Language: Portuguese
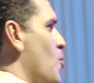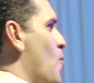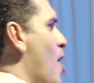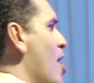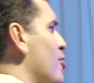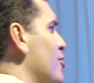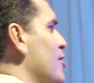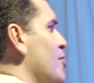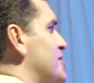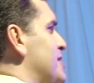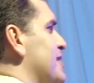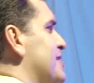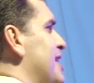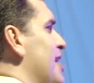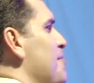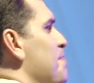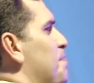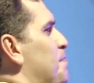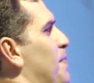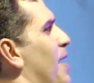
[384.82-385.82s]
Quando não se
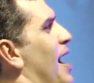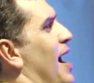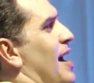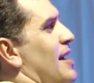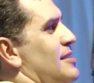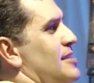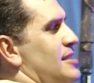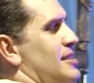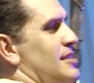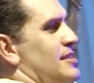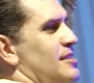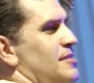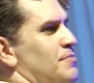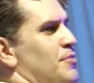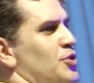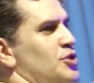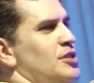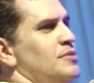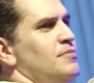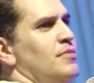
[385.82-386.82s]
tem paz,
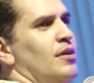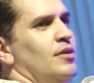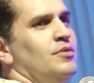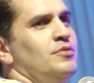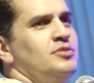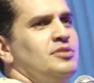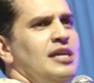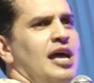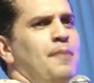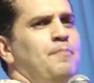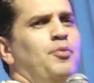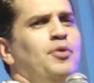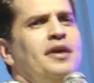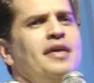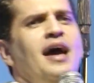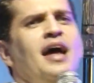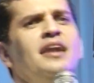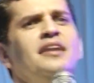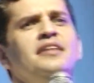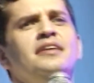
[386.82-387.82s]
meus irmãos, é
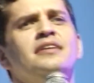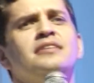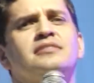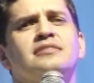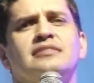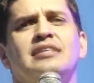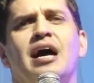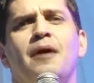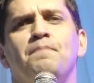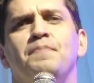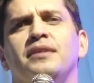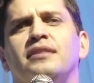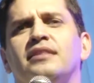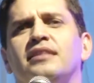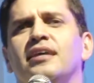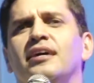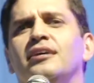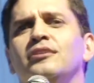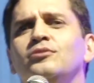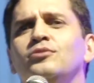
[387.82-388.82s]
porque ali está
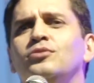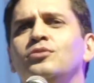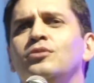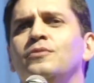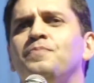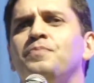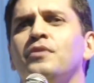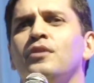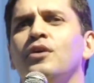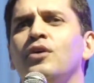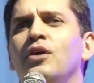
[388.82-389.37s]
habitando,